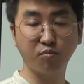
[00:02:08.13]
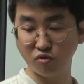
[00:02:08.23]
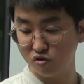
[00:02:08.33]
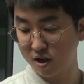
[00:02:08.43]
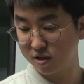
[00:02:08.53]

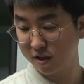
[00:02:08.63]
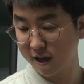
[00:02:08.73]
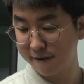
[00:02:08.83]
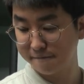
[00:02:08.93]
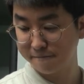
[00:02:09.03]
분류하는
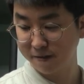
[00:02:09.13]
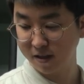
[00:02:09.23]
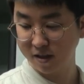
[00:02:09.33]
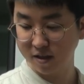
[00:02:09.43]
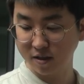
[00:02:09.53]
게
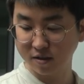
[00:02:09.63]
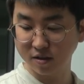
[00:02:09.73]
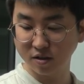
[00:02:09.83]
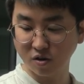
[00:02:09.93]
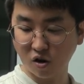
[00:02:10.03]

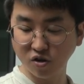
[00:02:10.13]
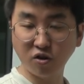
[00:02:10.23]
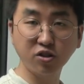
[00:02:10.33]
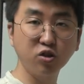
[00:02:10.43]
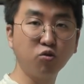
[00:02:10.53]
그
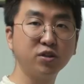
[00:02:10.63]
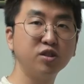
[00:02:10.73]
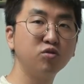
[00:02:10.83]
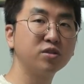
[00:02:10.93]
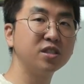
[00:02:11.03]
어느 것을
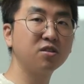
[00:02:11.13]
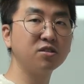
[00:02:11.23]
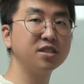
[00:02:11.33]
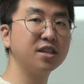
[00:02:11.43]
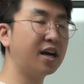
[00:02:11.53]
용신으로 쓸
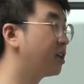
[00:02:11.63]
것인가